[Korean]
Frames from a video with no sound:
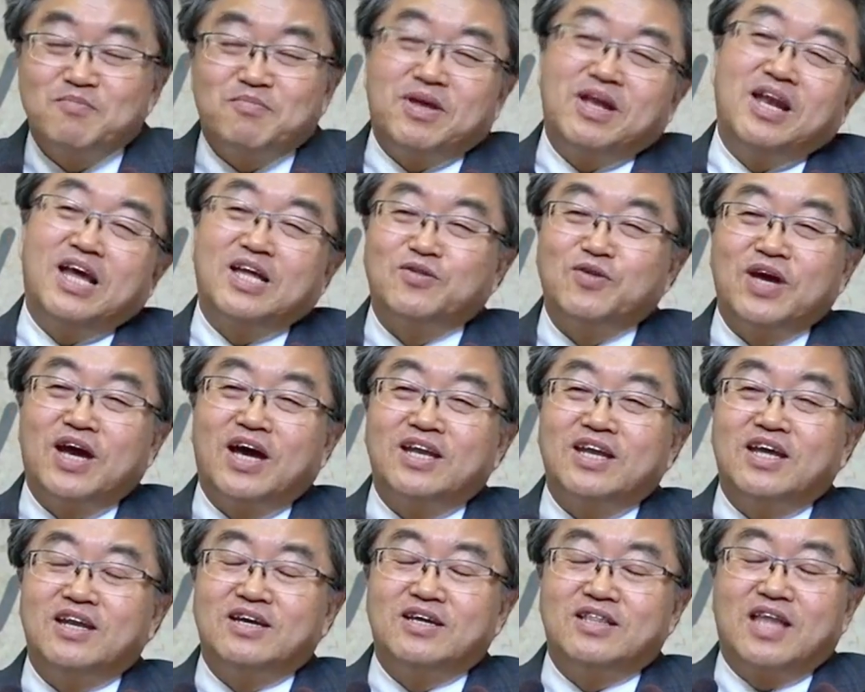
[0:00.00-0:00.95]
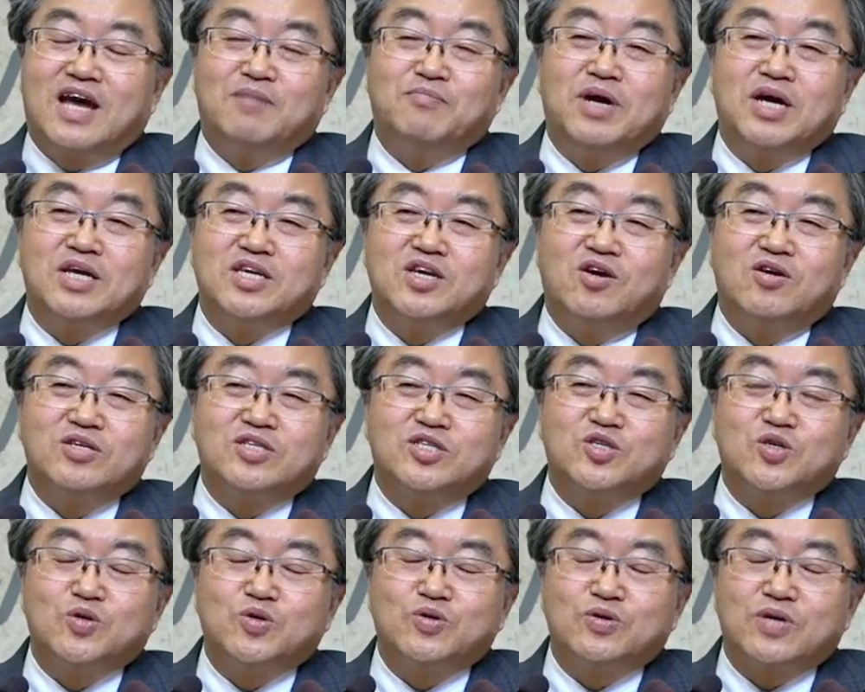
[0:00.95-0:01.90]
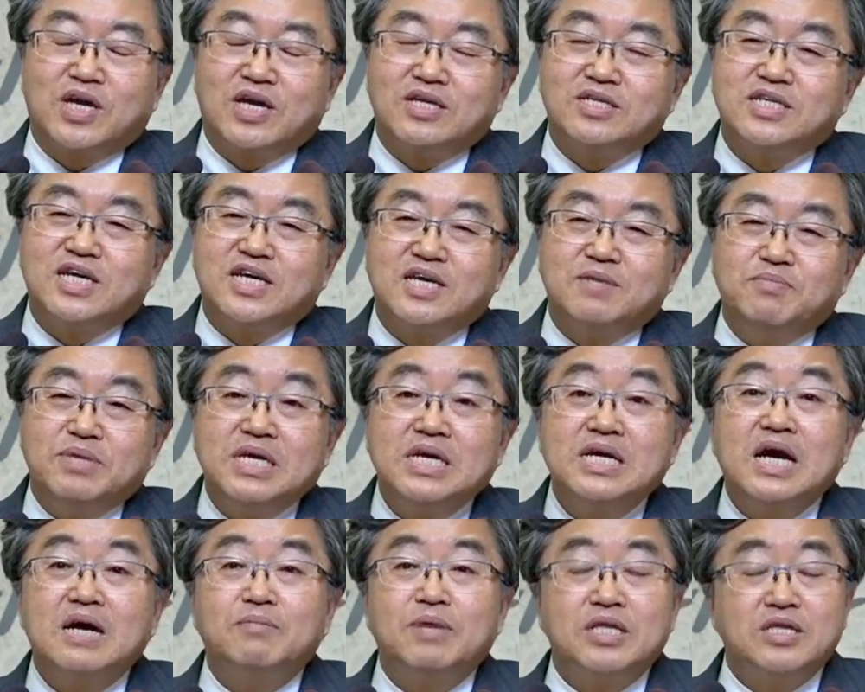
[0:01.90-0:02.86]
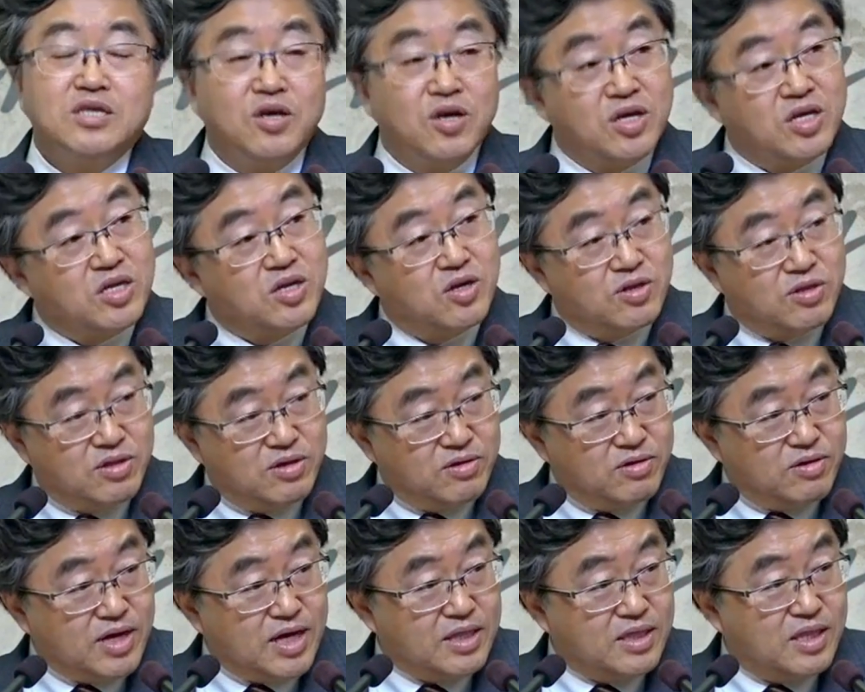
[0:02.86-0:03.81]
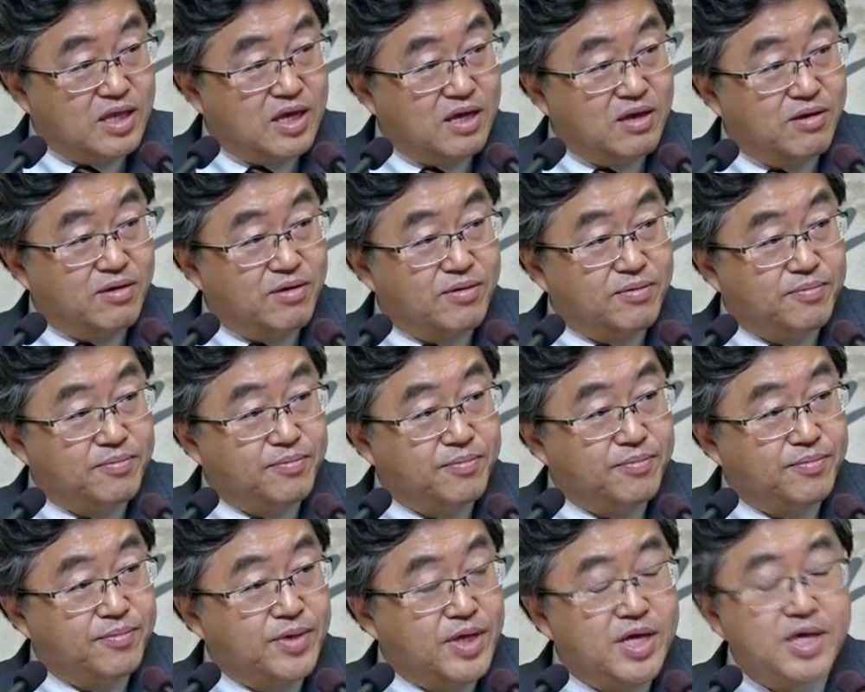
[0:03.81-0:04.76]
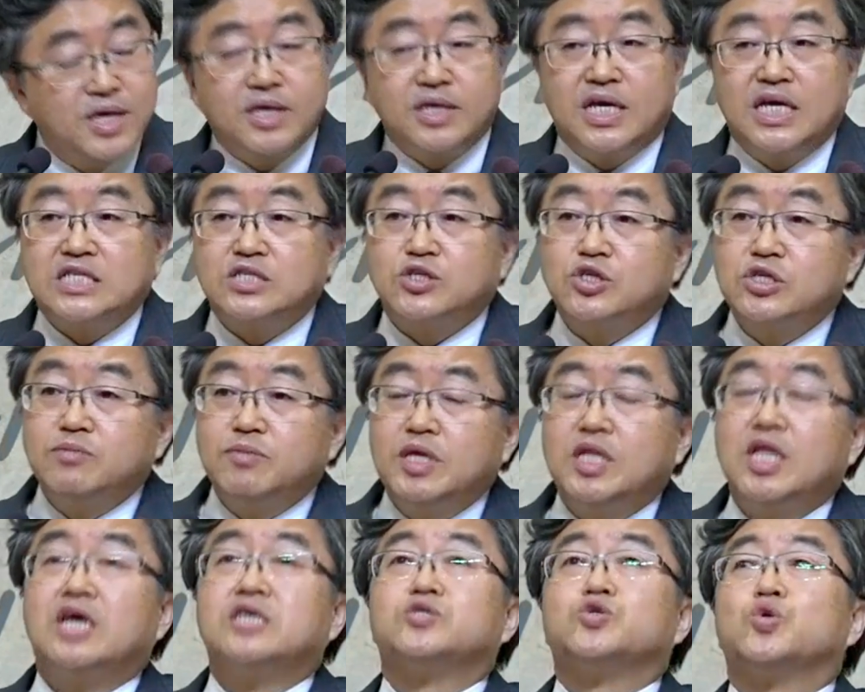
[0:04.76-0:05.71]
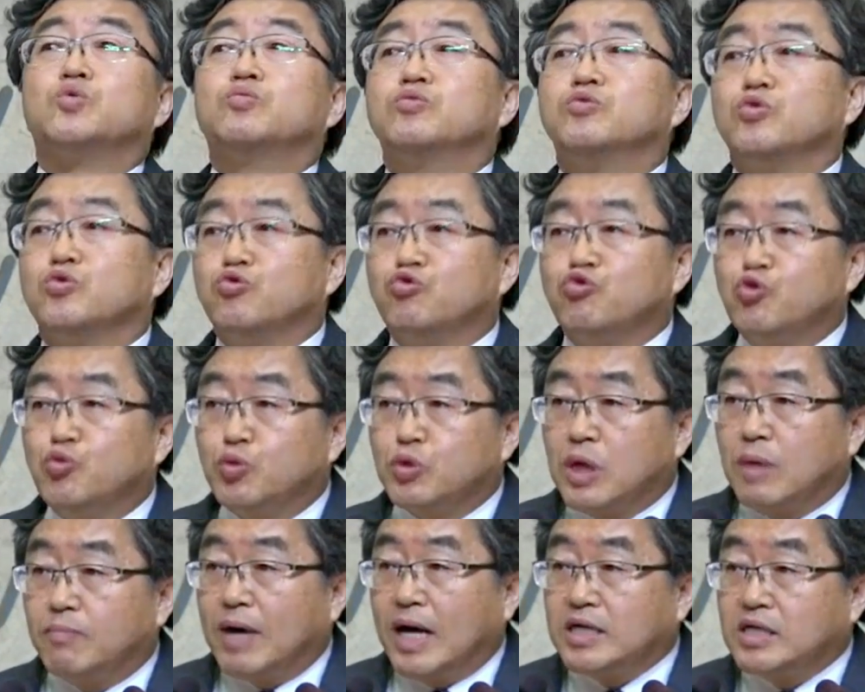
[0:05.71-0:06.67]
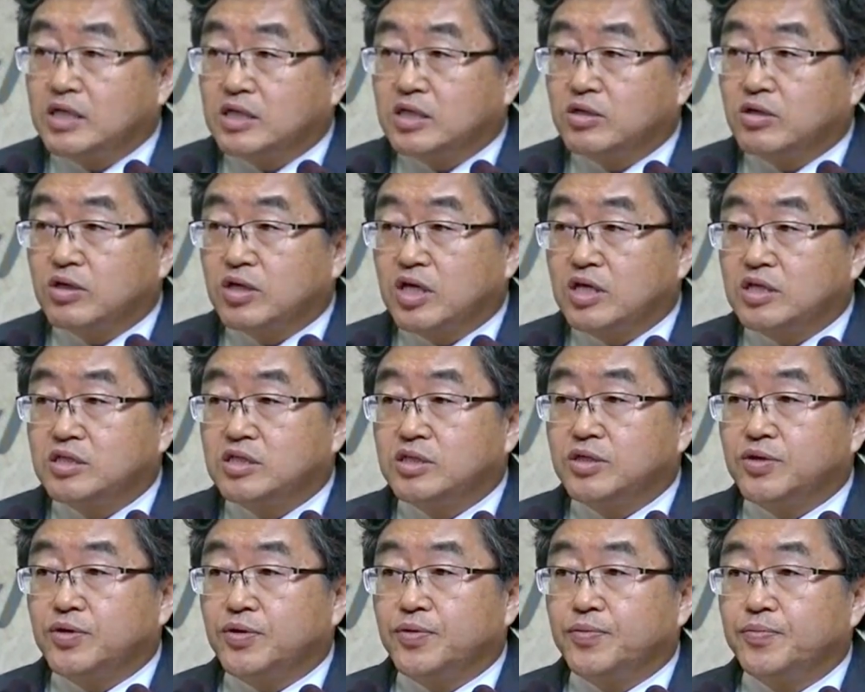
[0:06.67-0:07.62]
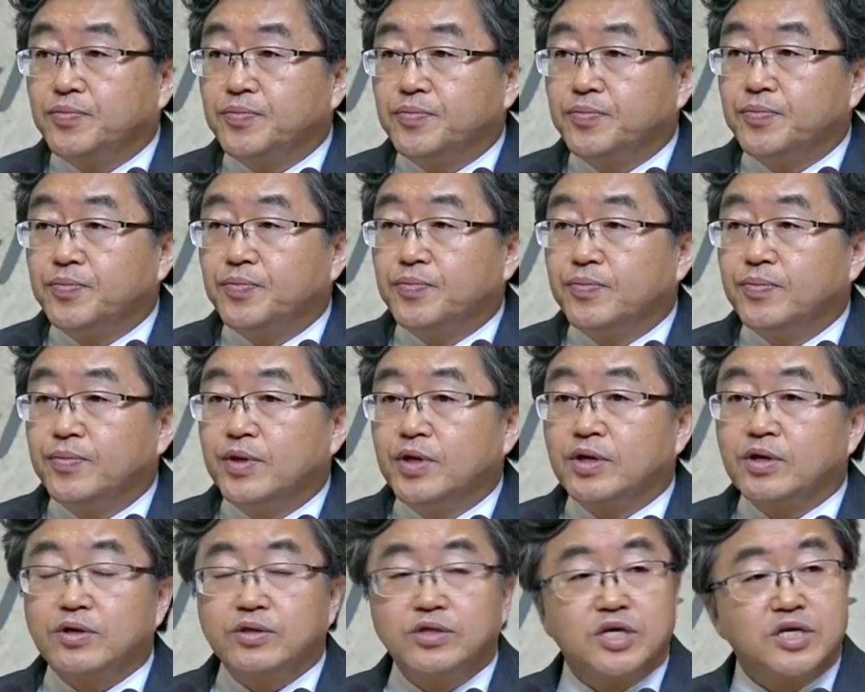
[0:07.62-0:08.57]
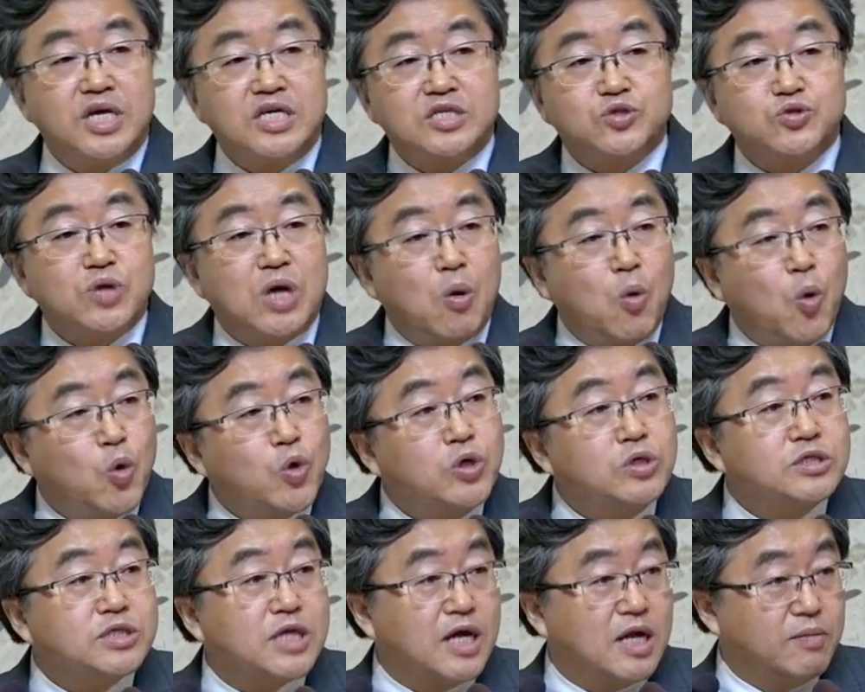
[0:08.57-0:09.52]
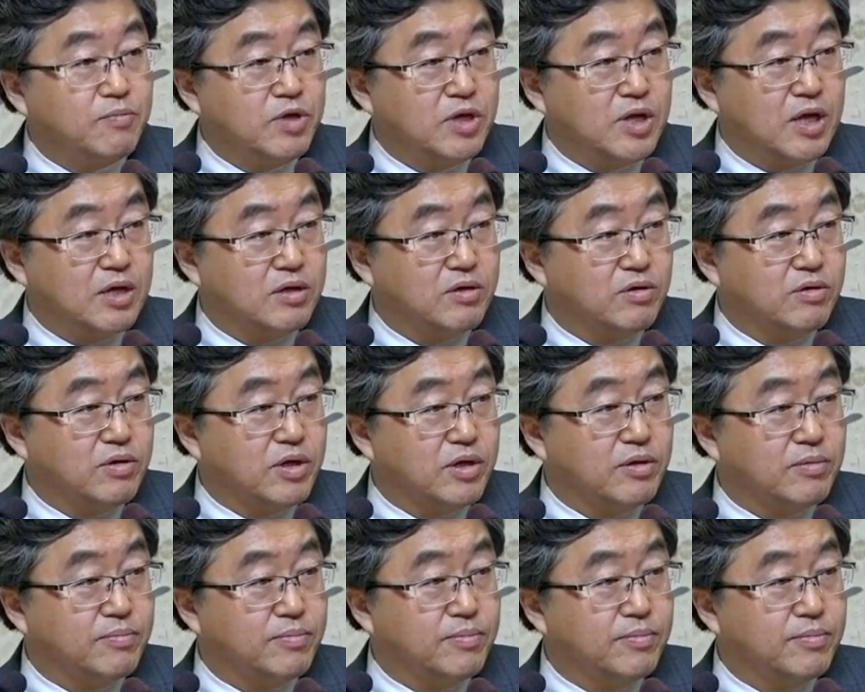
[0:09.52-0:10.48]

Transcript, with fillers: 빌라도의 아내는 아마 영적으로 굉장히 민감한 여인이었던 것 같아요. 예수님에 대한 소문도 누구보다 많이 들었겠지요. 근데 예수가 옳은 사람이라는 거예요.